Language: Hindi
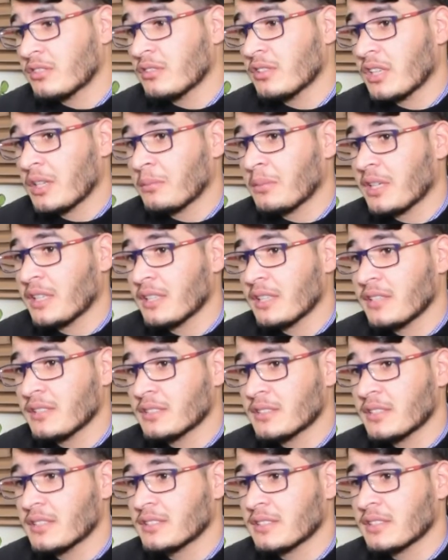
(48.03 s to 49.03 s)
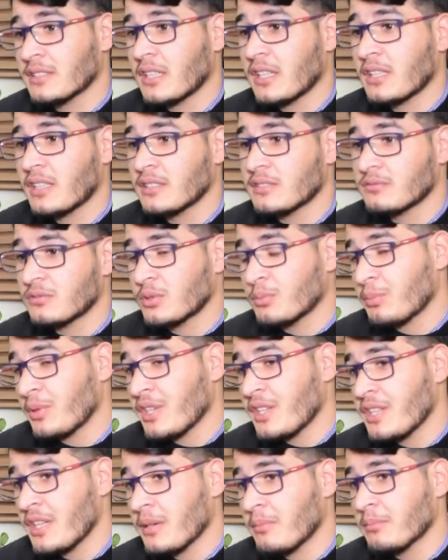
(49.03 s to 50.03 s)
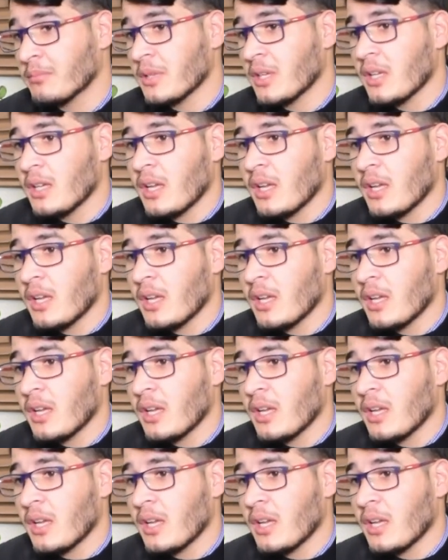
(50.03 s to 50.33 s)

फल रहमान की जेर सदारत वो पीडीएम